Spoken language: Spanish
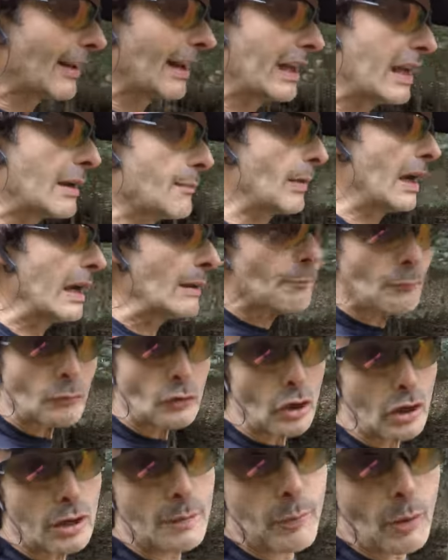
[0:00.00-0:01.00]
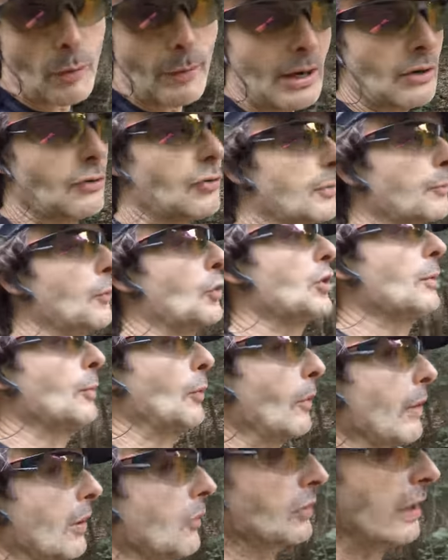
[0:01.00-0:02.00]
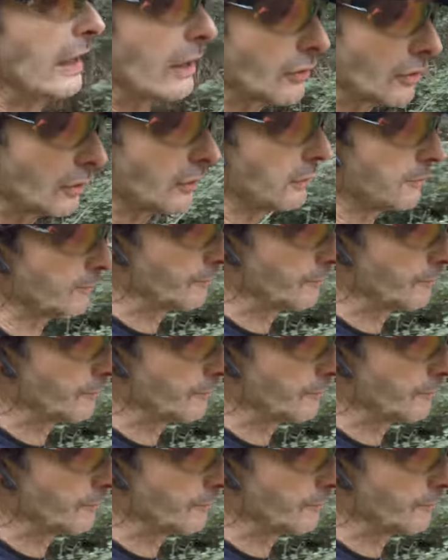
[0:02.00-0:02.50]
del gimbal, no lo he probado, no he podido probarlo tanto.